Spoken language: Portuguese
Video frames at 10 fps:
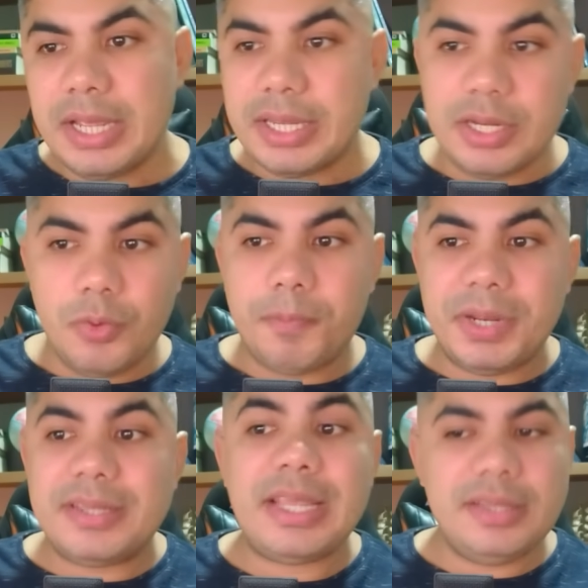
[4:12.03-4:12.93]
que não
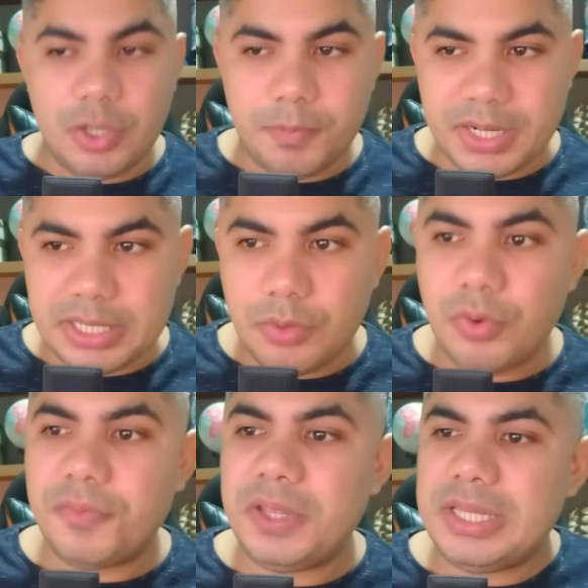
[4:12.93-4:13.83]
pretendeu, perdão,
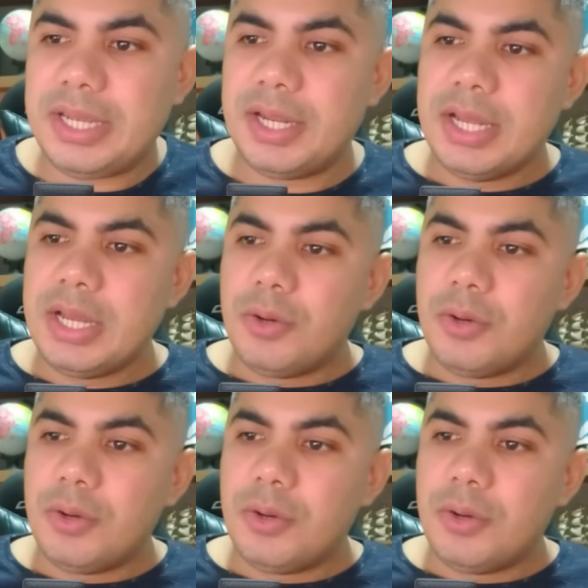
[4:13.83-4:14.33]
ofender